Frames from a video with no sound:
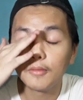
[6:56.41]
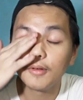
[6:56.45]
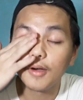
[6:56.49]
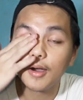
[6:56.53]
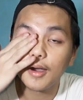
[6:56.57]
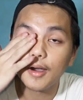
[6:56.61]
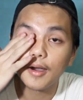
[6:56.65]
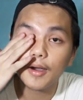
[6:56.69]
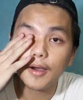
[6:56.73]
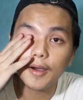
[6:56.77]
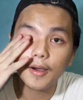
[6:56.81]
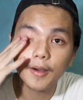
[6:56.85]

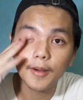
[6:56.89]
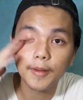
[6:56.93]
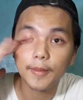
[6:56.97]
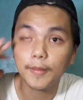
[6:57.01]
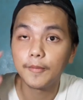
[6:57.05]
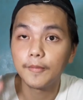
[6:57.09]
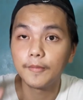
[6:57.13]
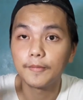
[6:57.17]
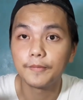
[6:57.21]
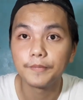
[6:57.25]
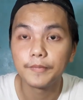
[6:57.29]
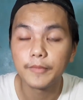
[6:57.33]

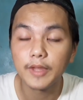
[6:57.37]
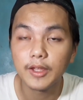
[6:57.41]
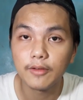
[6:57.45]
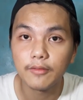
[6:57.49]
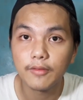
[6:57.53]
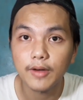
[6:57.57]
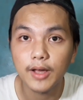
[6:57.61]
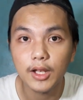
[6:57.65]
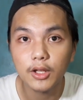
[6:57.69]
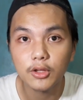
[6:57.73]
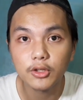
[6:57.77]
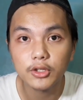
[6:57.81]
Um,
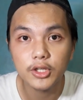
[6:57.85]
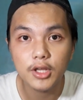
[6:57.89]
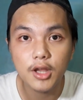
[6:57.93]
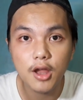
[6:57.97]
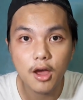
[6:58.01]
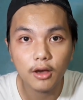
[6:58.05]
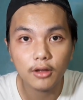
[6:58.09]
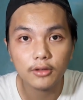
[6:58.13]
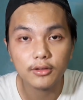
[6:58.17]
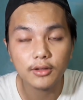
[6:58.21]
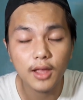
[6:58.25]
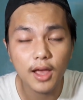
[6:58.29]
follow
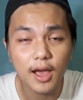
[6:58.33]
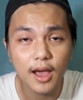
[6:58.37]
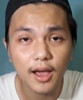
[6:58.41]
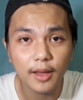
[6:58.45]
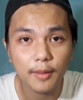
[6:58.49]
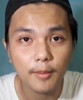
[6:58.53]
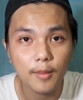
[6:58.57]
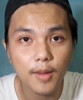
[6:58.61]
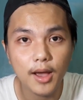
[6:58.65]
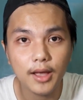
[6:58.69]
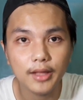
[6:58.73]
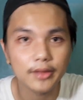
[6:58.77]
nyo ako sa
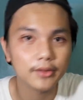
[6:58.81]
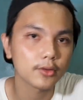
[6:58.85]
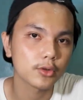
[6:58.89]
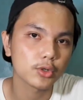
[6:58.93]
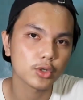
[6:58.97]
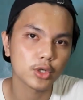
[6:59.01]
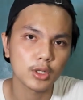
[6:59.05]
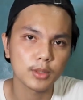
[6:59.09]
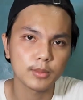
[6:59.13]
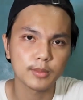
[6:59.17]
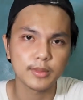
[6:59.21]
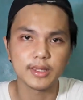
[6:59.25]
aking mga
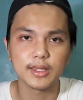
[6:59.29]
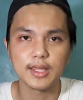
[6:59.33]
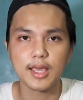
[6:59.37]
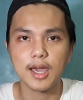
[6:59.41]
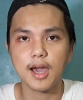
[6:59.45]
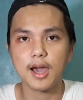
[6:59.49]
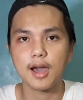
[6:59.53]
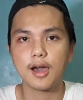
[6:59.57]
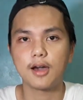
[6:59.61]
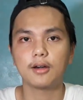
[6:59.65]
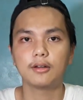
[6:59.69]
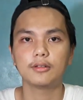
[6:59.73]
social media
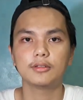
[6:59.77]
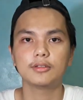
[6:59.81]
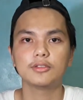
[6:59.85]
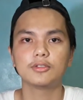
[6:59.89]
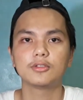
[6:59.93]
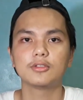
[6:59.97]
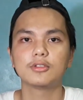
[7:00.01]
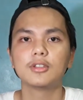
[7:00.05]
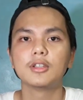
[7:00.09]
accounts.